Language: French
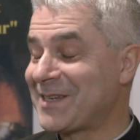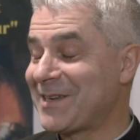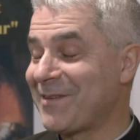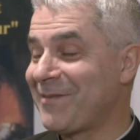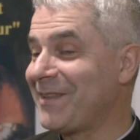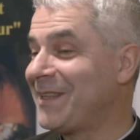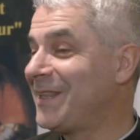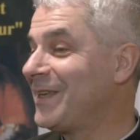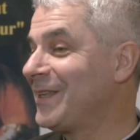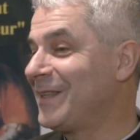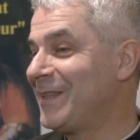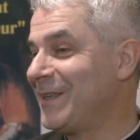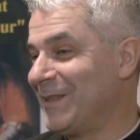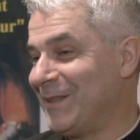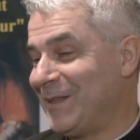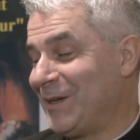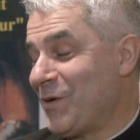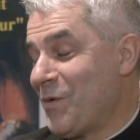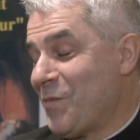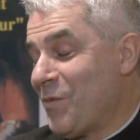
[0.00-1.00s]
j'avais
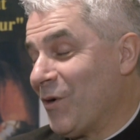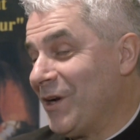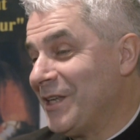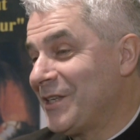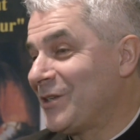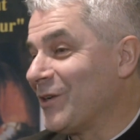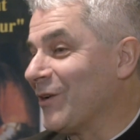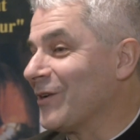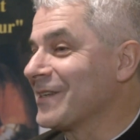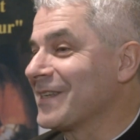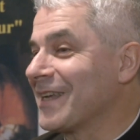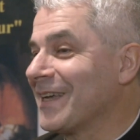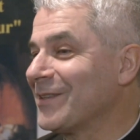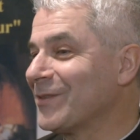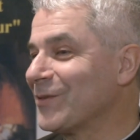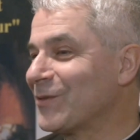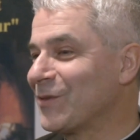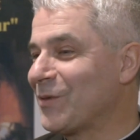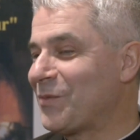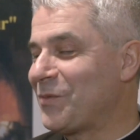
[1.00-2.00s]
des, goûts pour les sciences, hein,
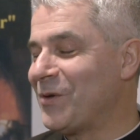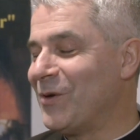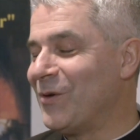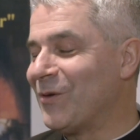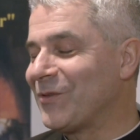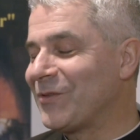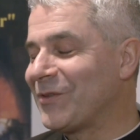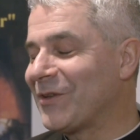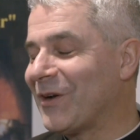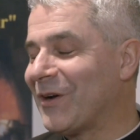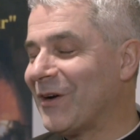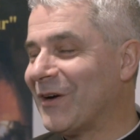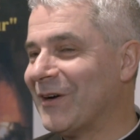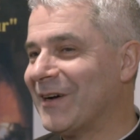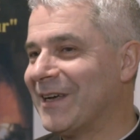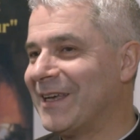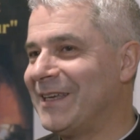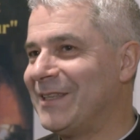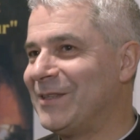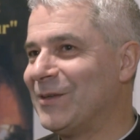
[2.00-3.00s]
donc depuis
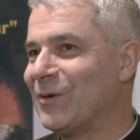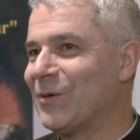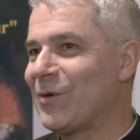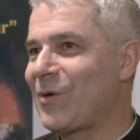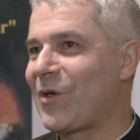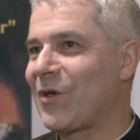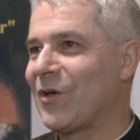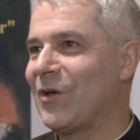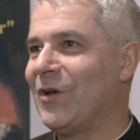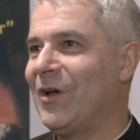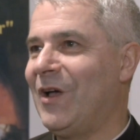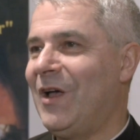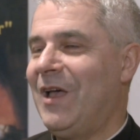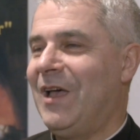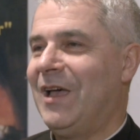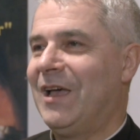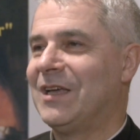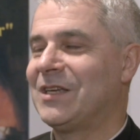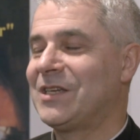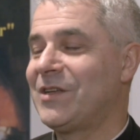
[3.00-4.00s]
longtemps, et donc euh,
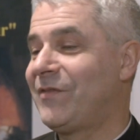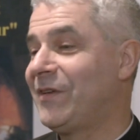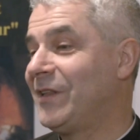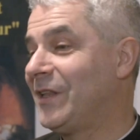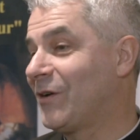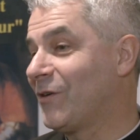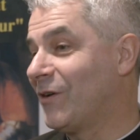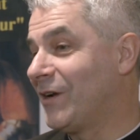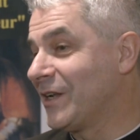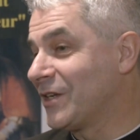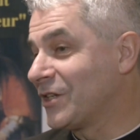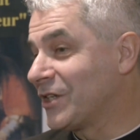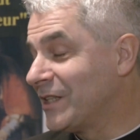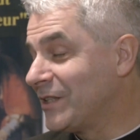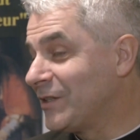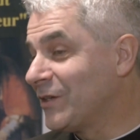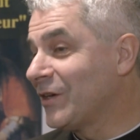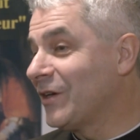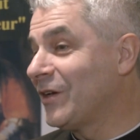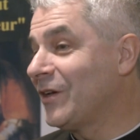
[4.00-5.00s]
j'ai fait une école
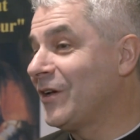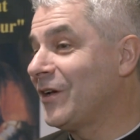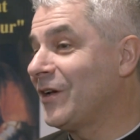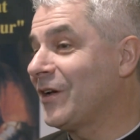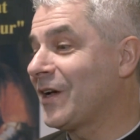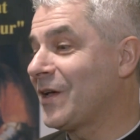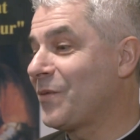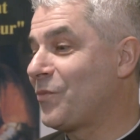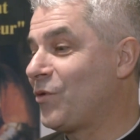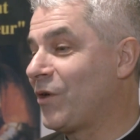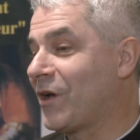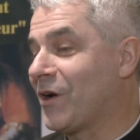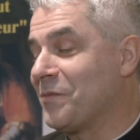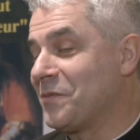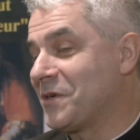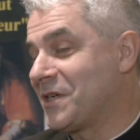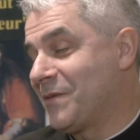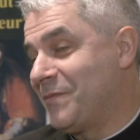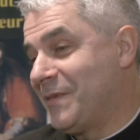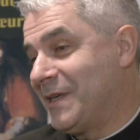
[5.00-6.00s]
d'ingénieur, et puis
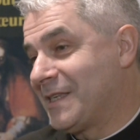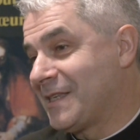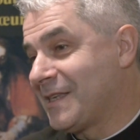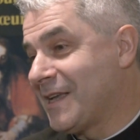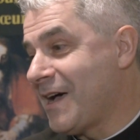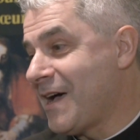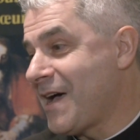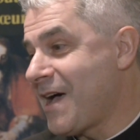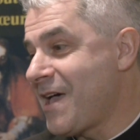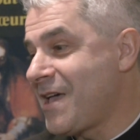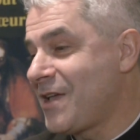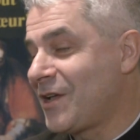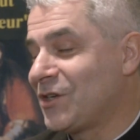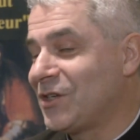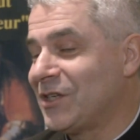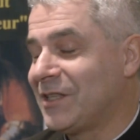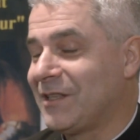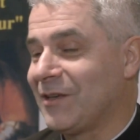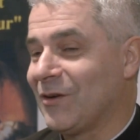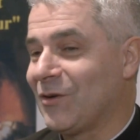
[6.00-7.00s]
comme j'aimais ça et que
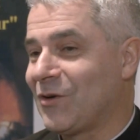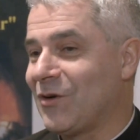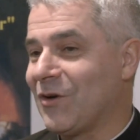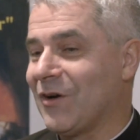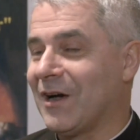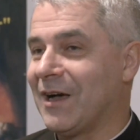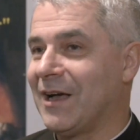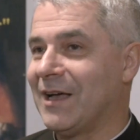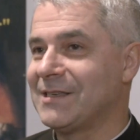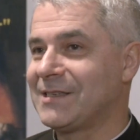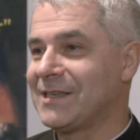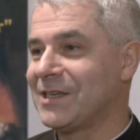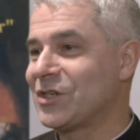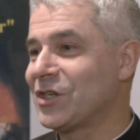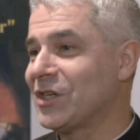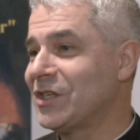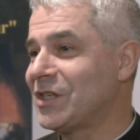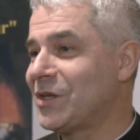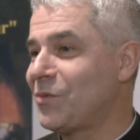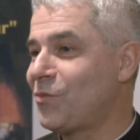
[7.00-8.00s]
j'étais encore assez
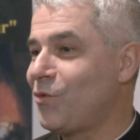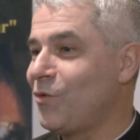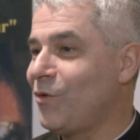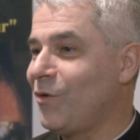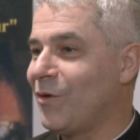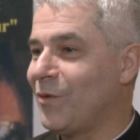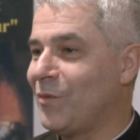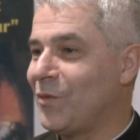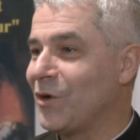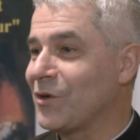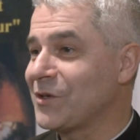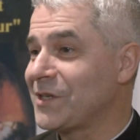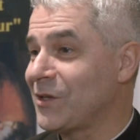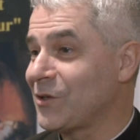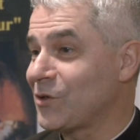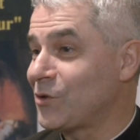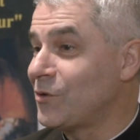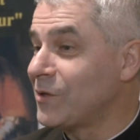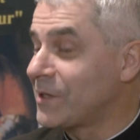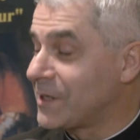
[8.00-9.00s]
jeune, j'ai pu euh, me lancer
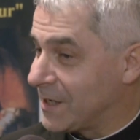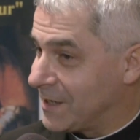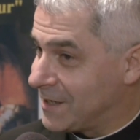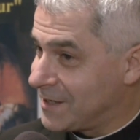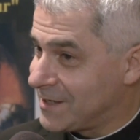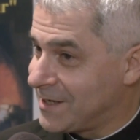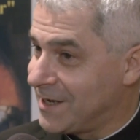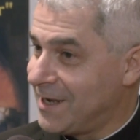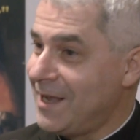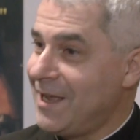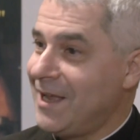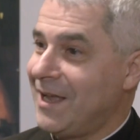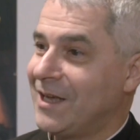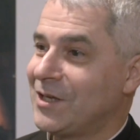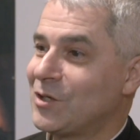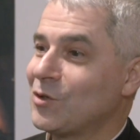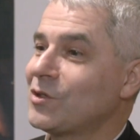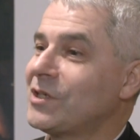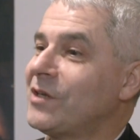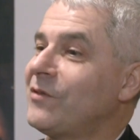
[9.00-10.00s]
dans une thèse.
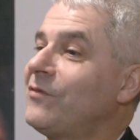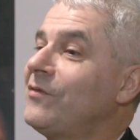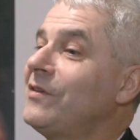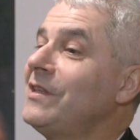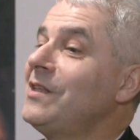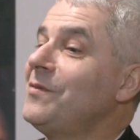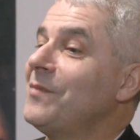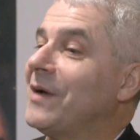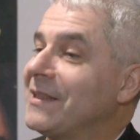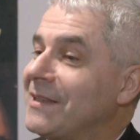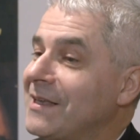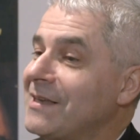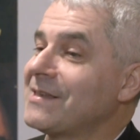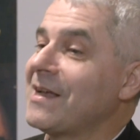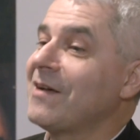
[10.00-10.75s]
Et donc j'ai fini ma thèse